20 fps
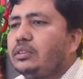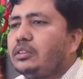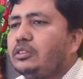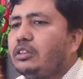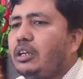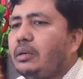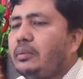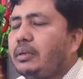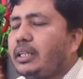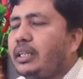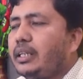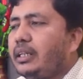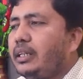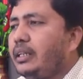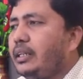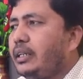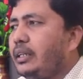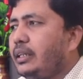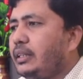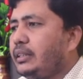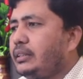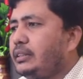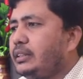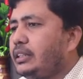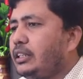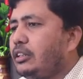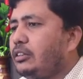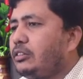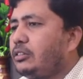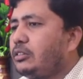তো আমাকে
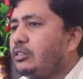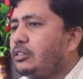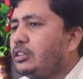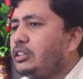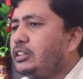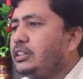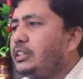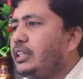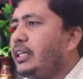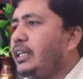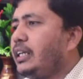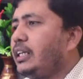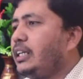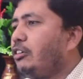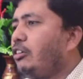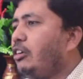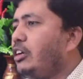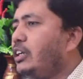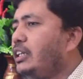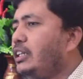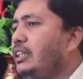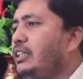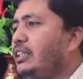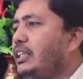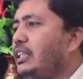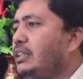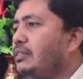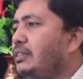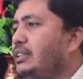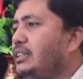যেটা করতেছে এখানে অলরেডি
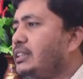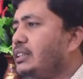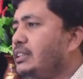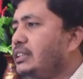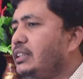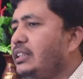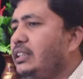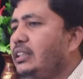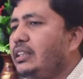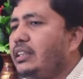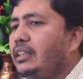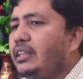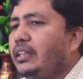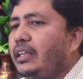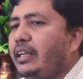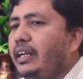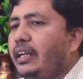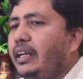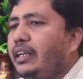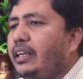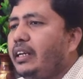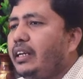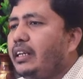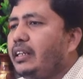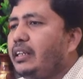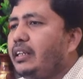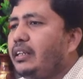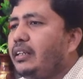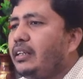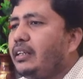দেখতে পাচ্ছেন যে
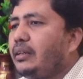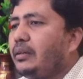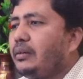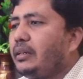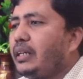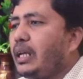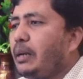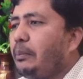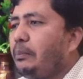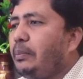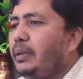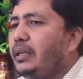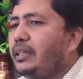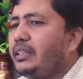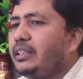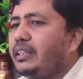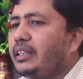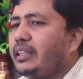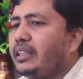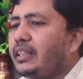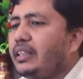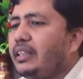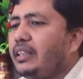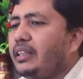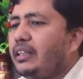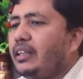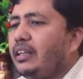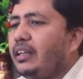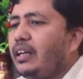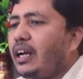এইখানে ট্যাম্পলেট থেকে
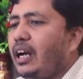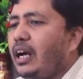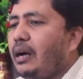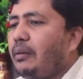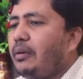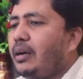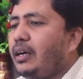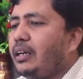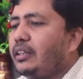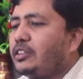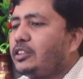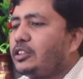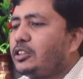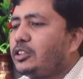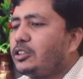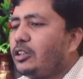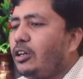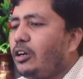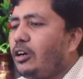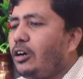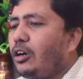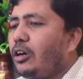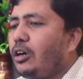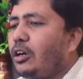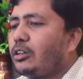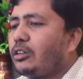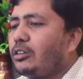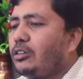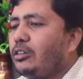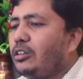আমার
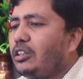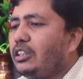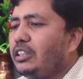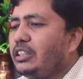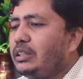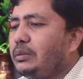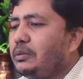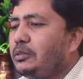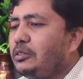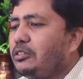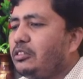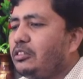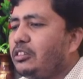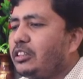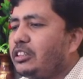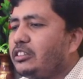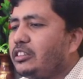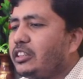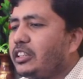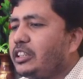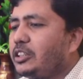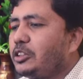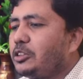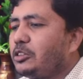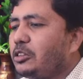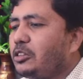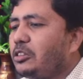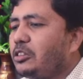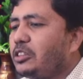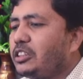সকল রিভিউগুলো কিন্তু এখানে
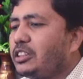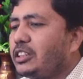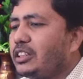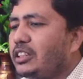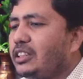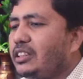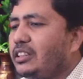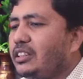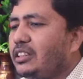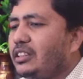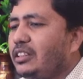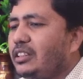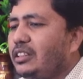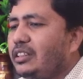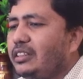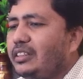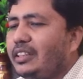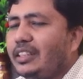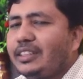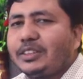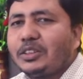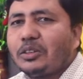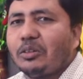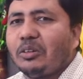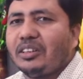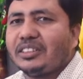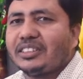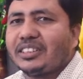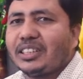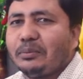শো করছে দ্যাটস
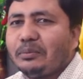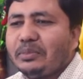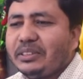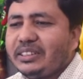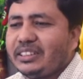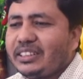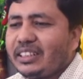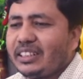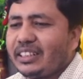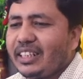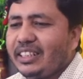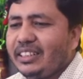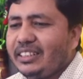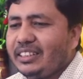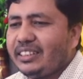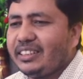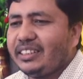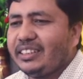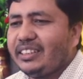অসাম ফিচার রাইট